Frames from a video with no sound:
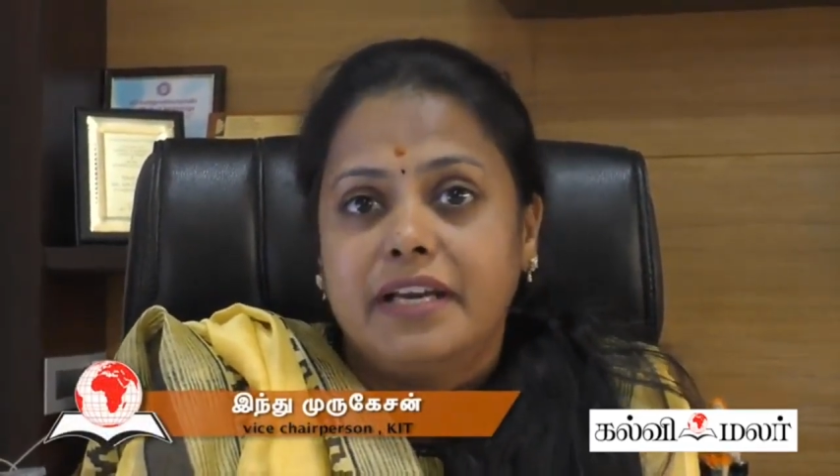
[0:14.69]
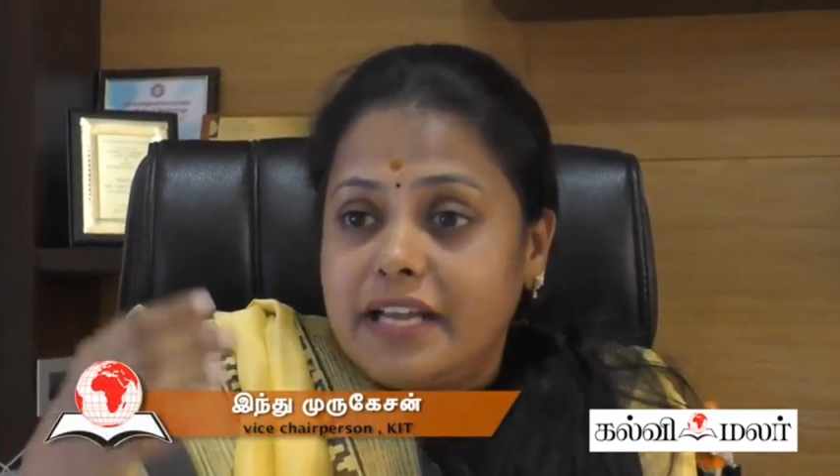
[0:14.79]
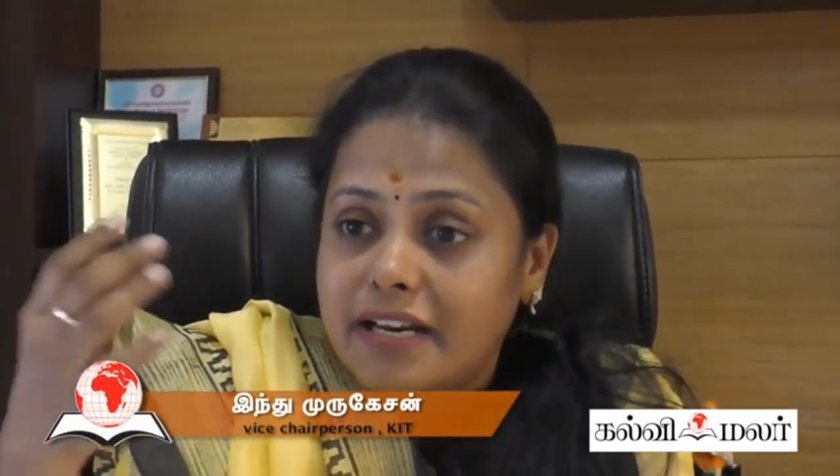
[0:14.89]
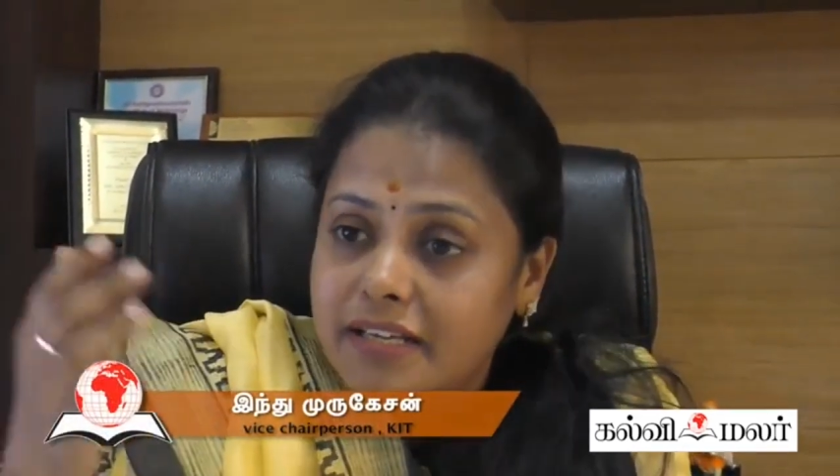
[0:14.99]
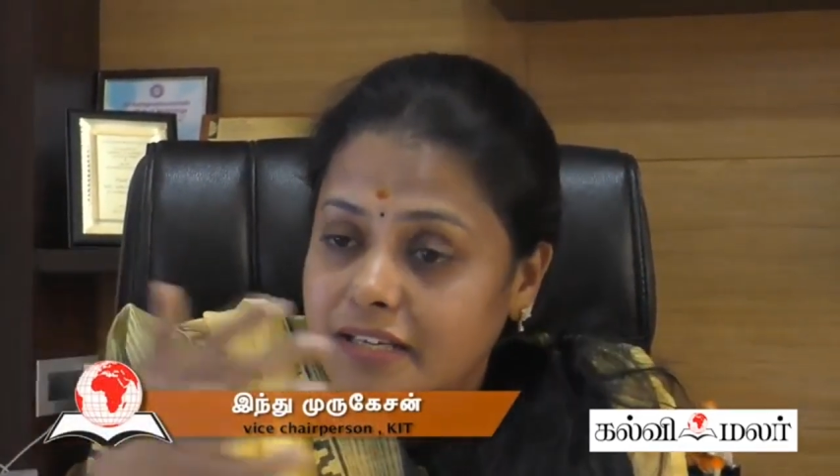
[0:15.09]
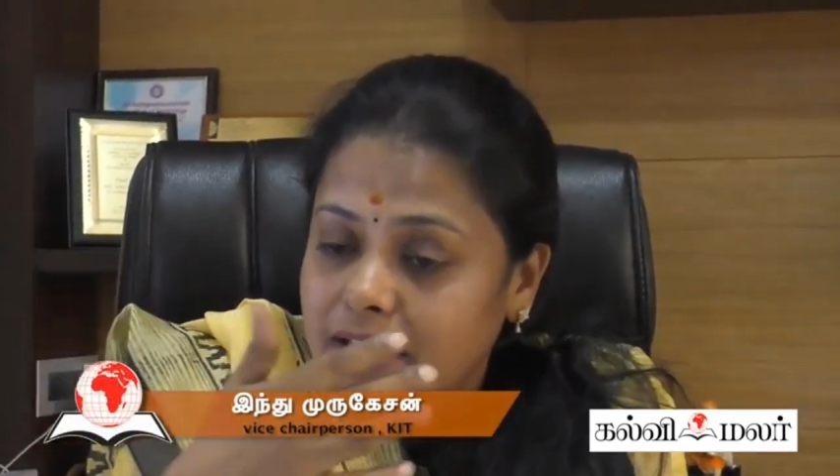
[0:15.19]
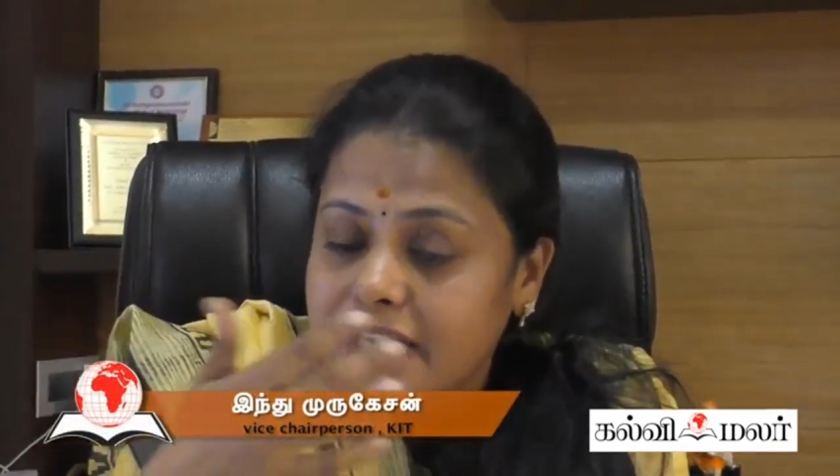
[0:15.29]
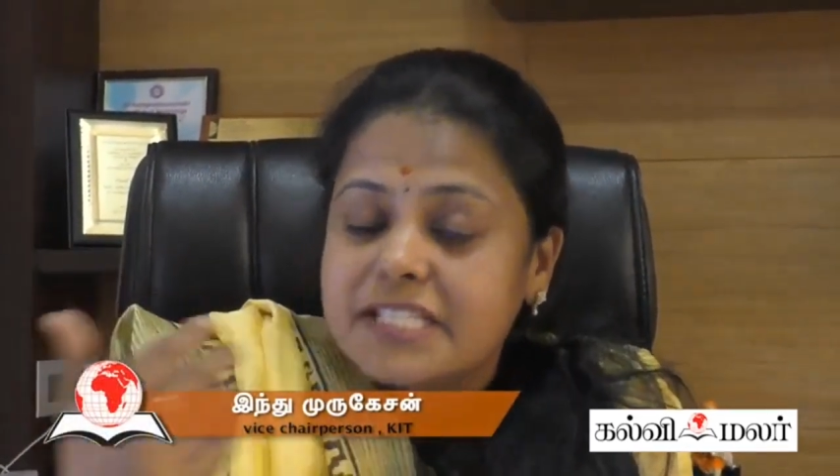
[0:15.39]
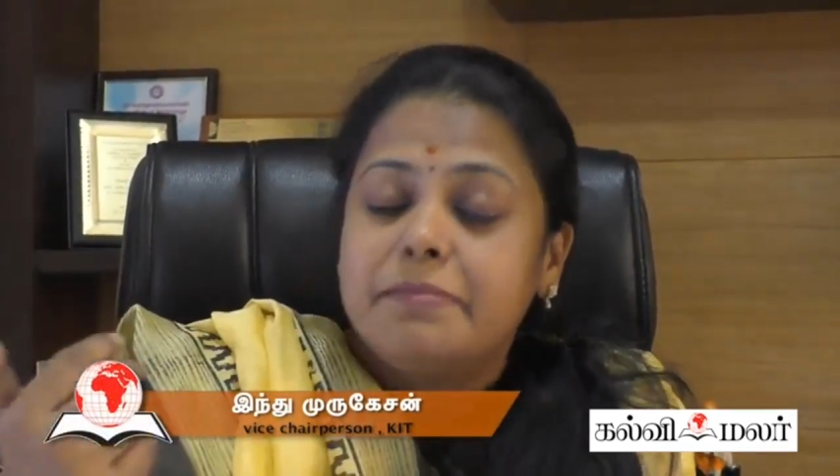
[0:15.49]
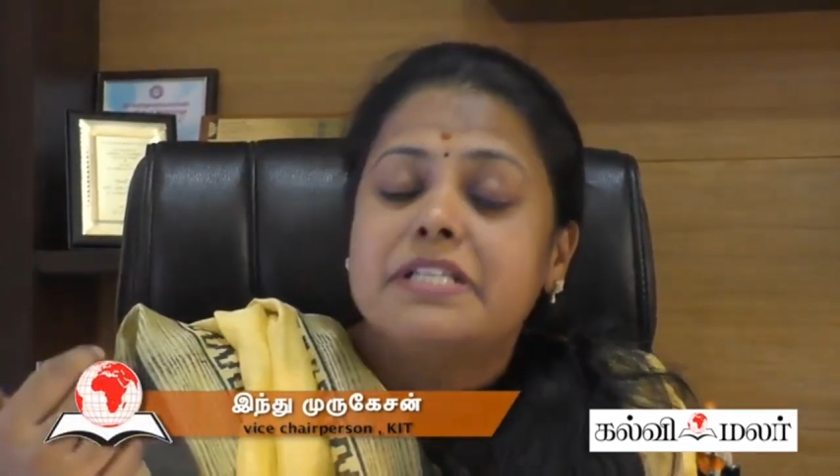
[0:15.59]
நிறைய
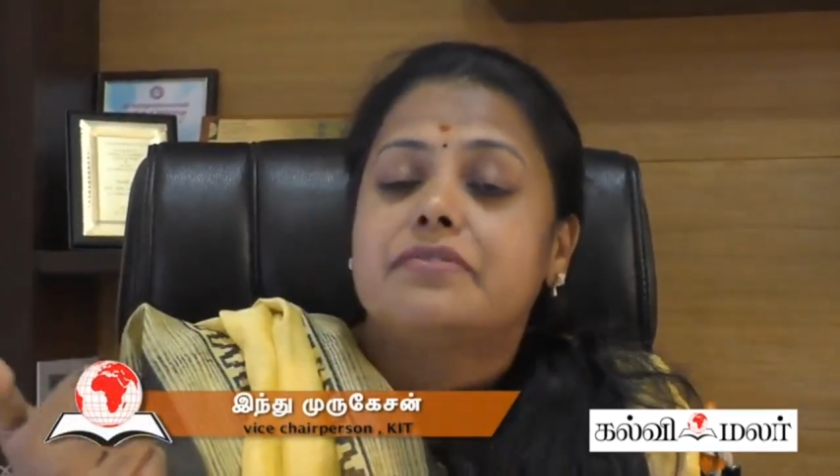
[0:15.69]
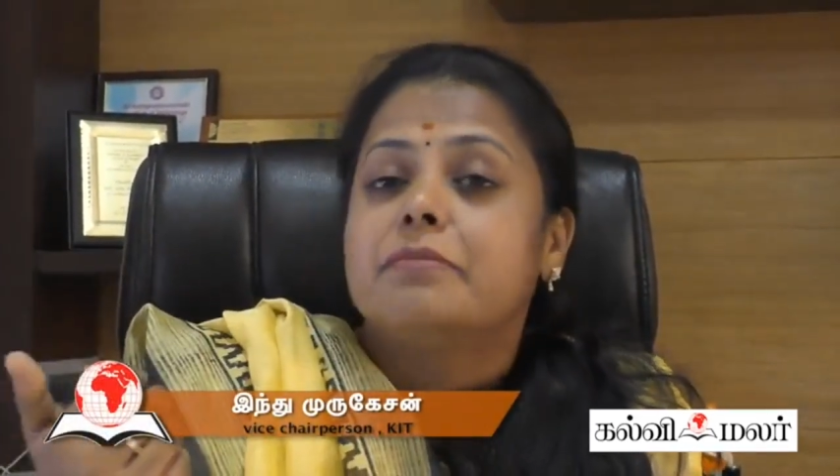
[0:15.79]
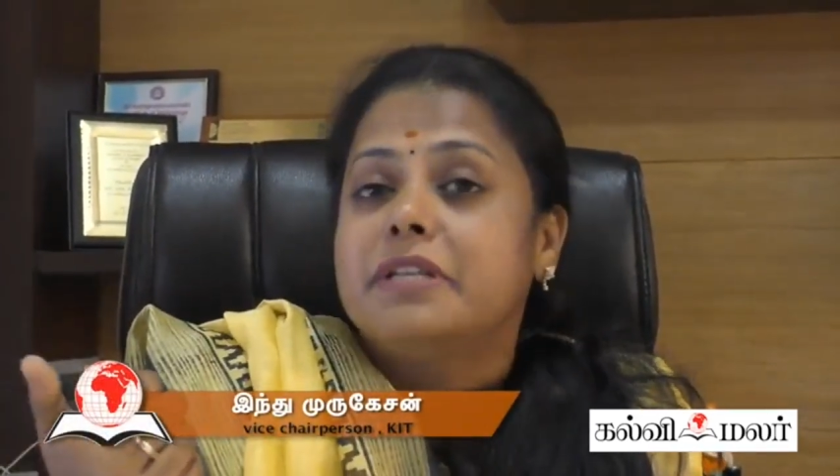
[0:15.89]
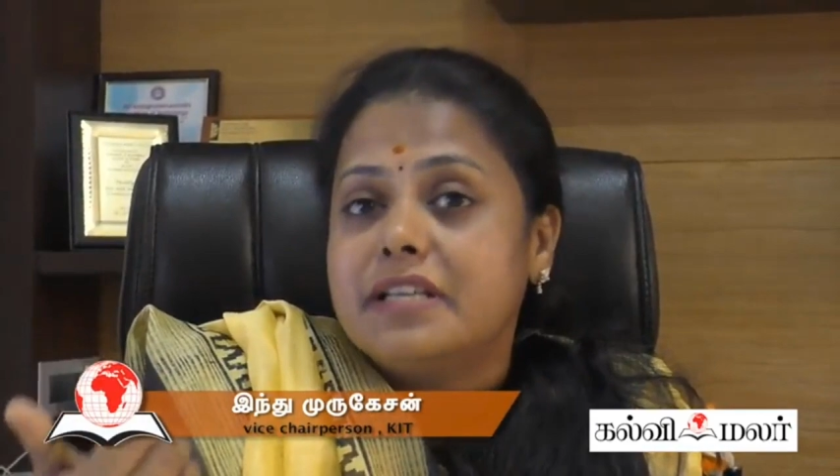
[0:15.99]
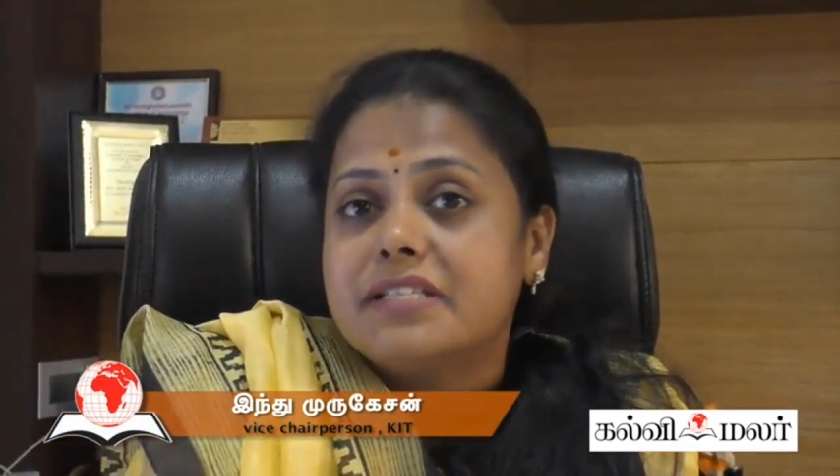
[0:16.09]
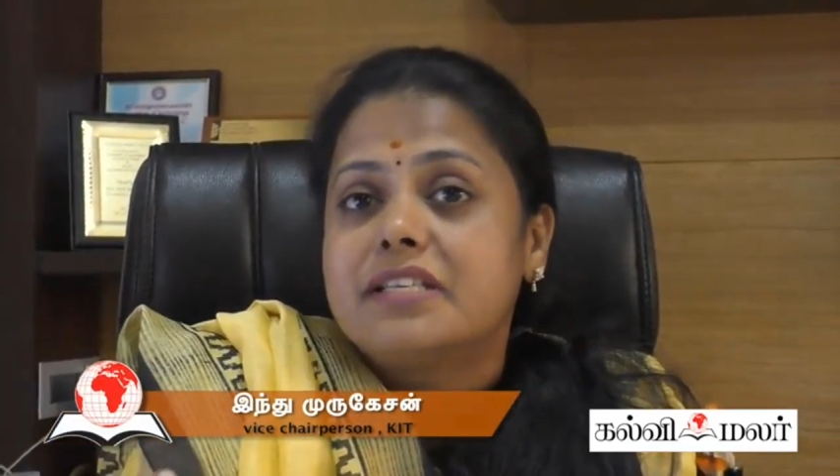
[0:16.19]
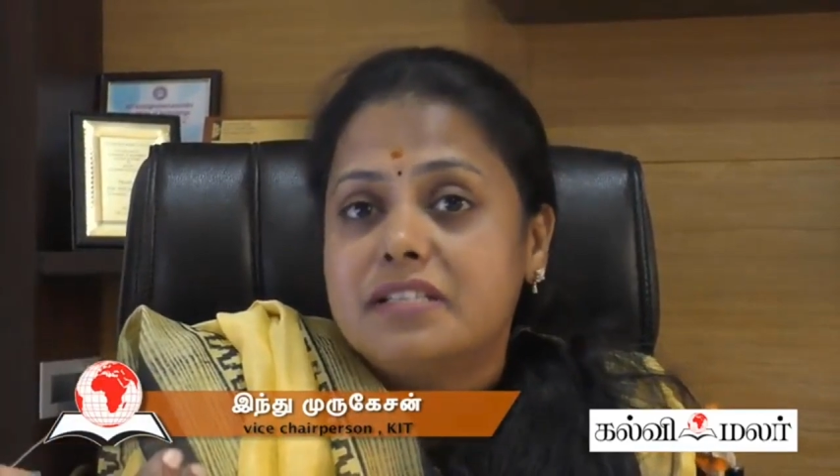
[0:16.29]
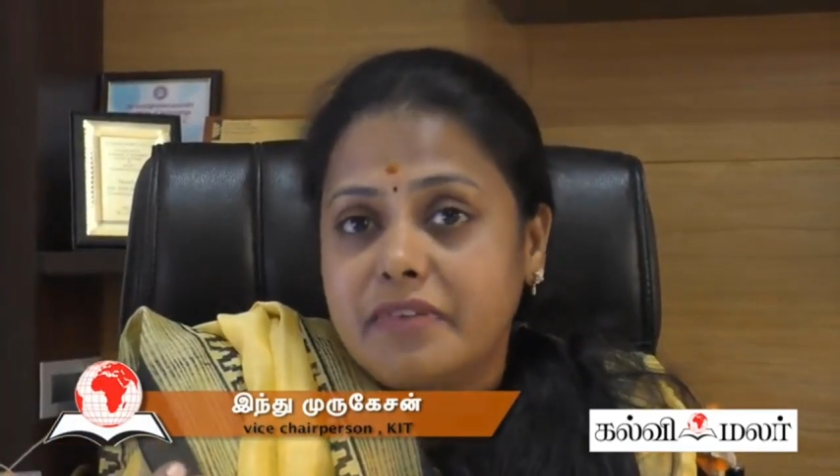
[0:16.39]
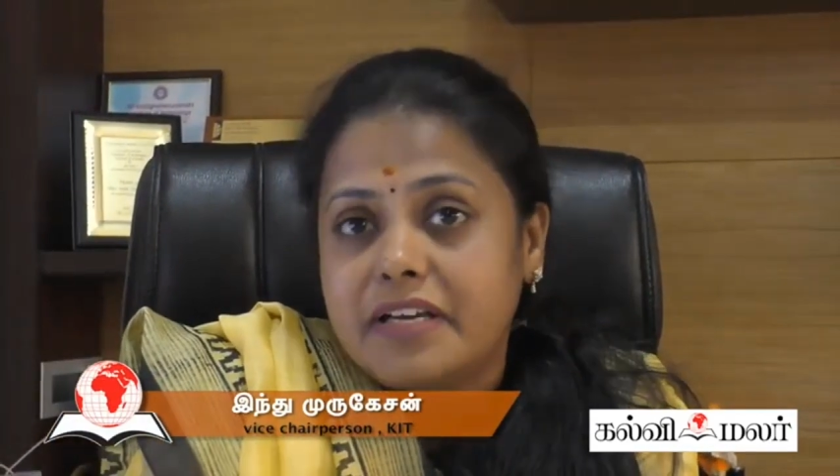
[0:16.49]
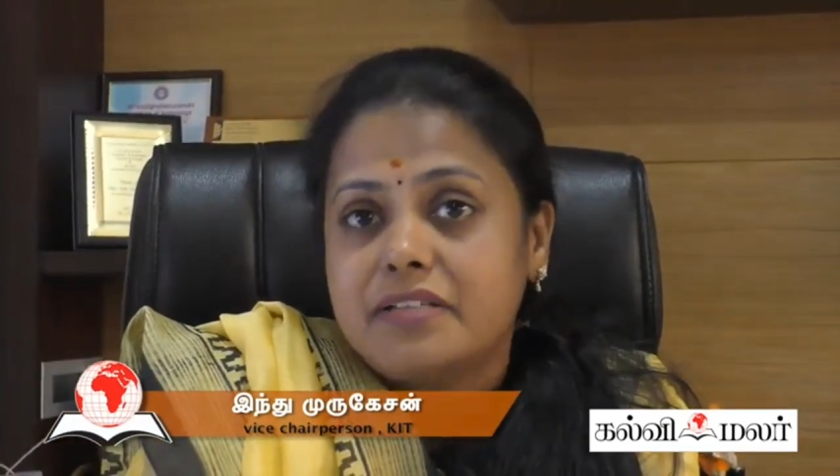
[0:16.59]
எக்ஸ்பர்ட்ஸ் ஃப்ரம்
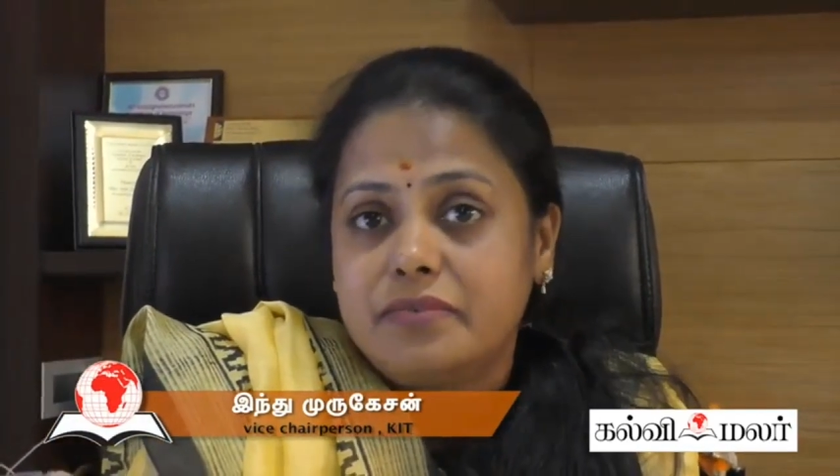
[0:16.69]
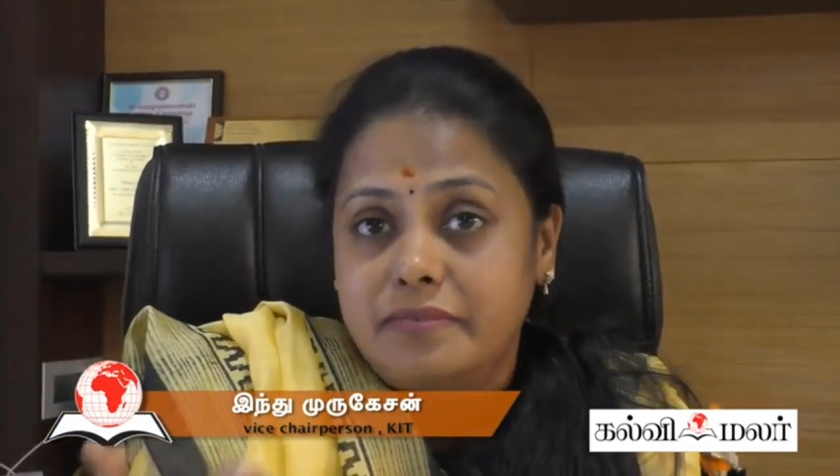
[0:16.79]
இண்டஸ்ட்ரீஸ் வர